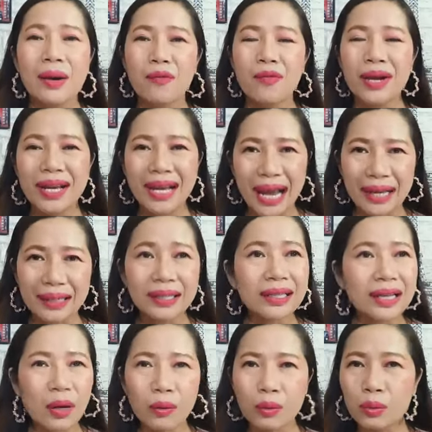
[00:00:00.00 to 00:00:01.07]
เวลาที่
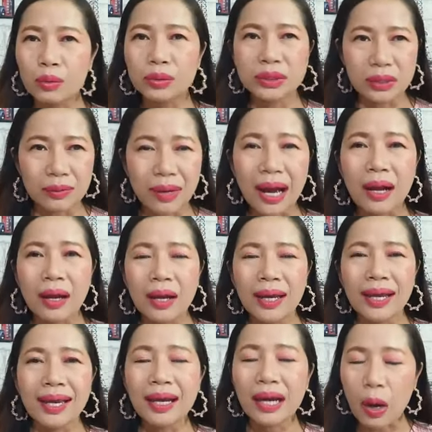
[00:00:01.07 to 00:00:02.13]
เรารู้สึกว่า
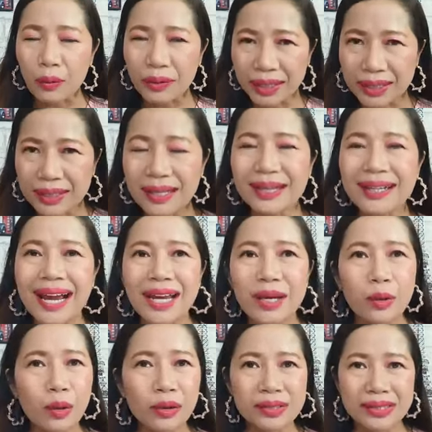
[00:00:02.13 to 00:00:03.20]
เอ๊ะเขาคิดยังไง
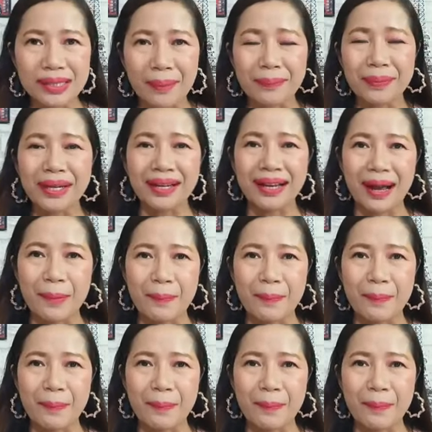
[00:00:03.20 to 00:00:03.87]
คนสำเร็จอะ